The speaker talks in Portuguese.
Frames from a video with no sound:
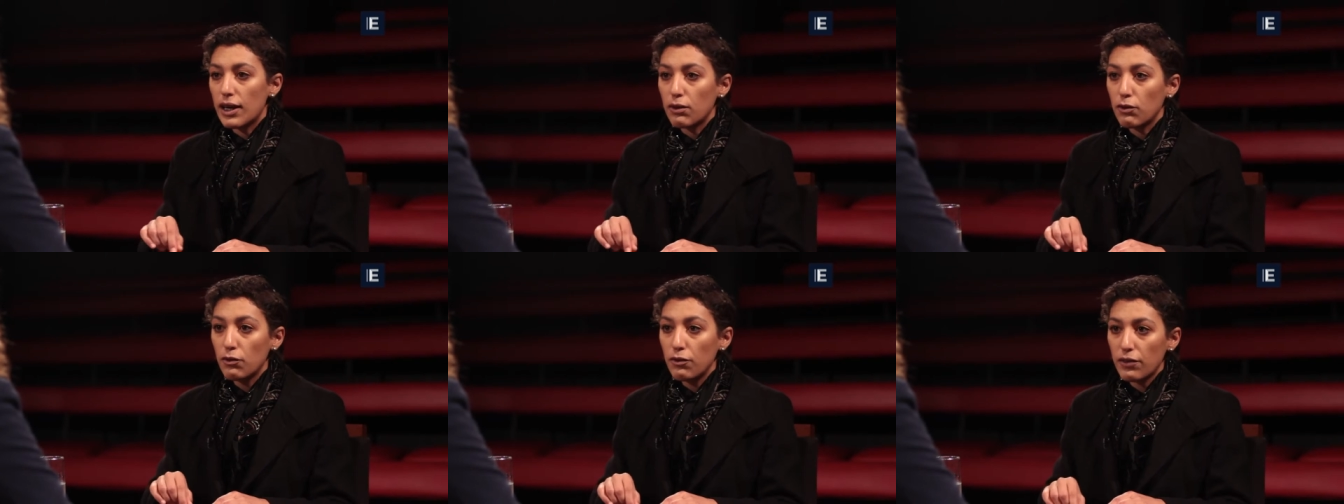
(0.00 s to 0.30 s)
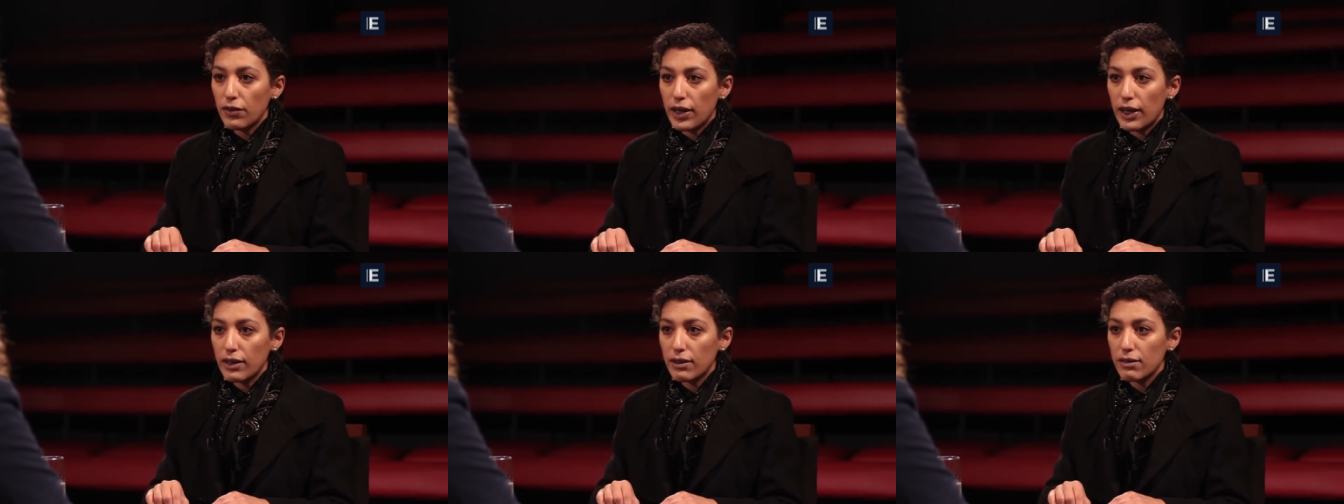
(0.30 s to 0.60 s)
o
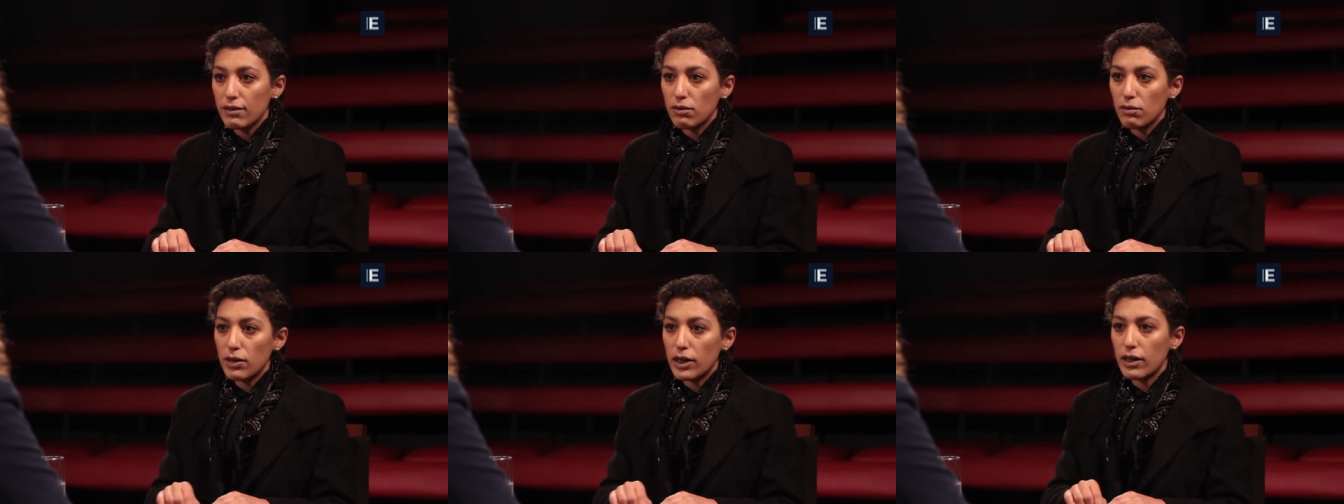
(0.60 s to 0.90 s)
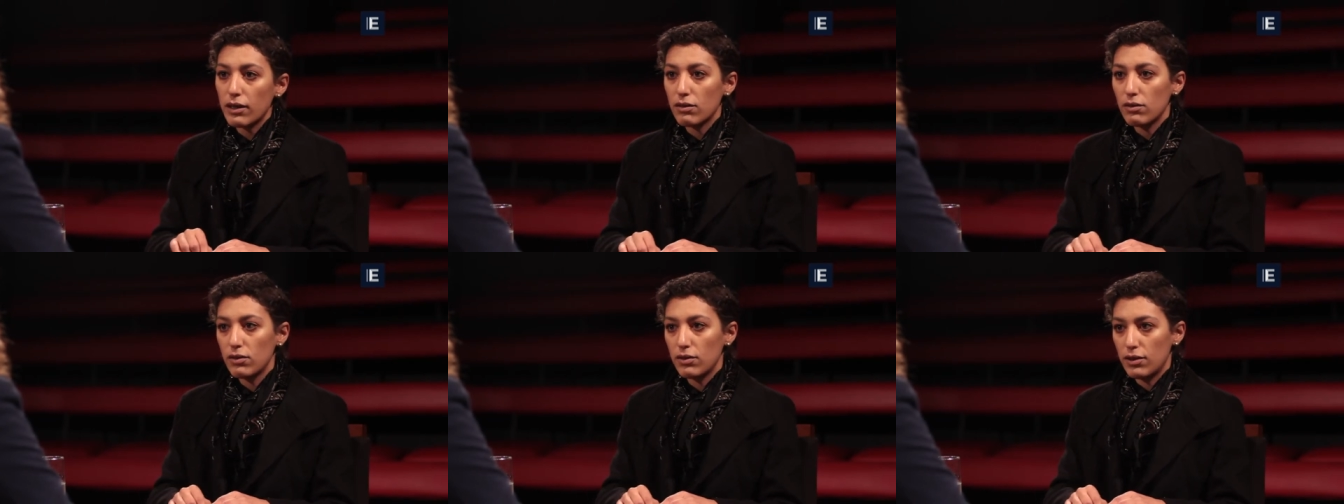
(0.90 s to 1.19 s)
Félix não
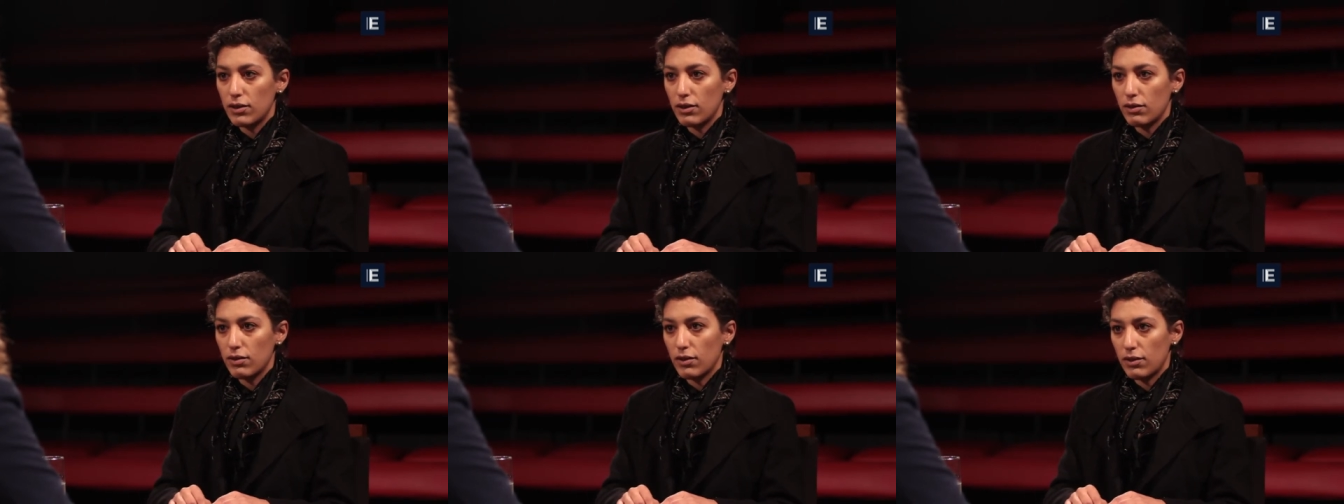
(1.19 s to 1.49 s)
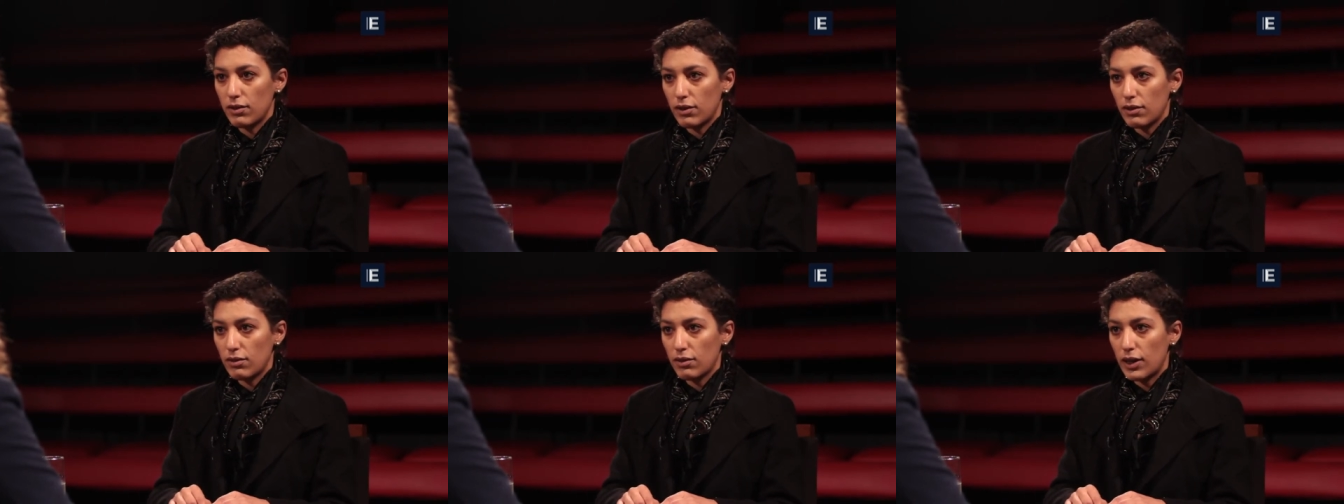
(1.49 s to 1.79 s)
era reduzido à sua
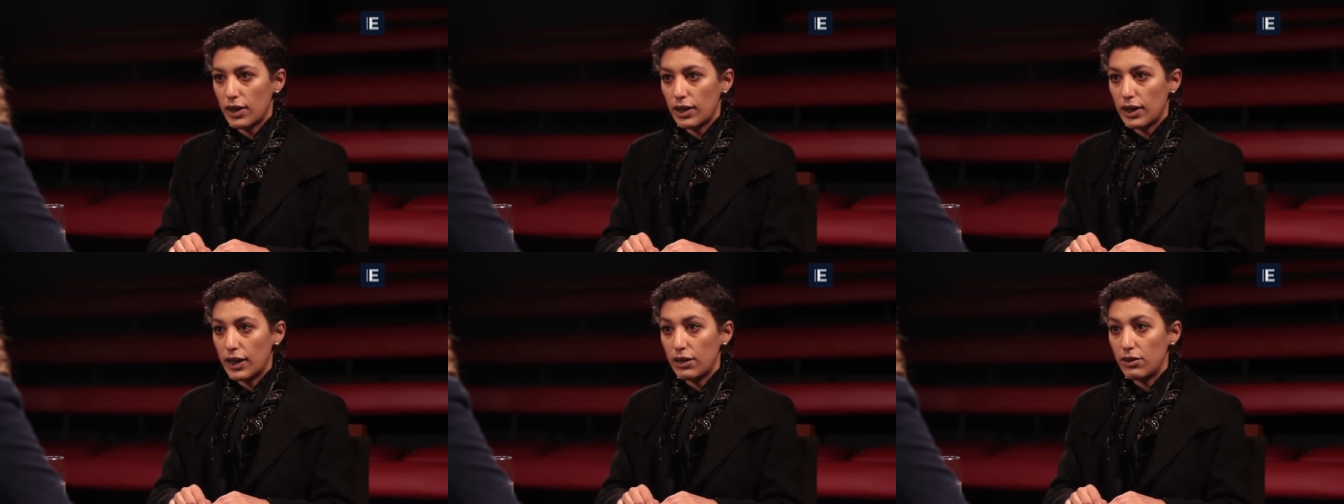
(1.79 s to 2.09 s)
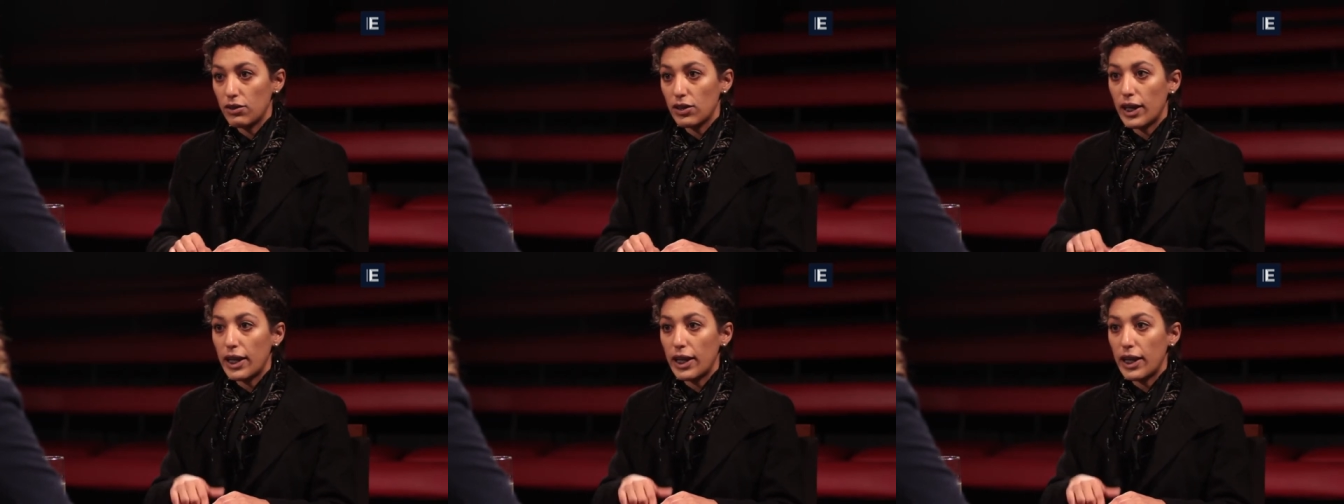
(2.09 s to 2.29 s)
sexualidade,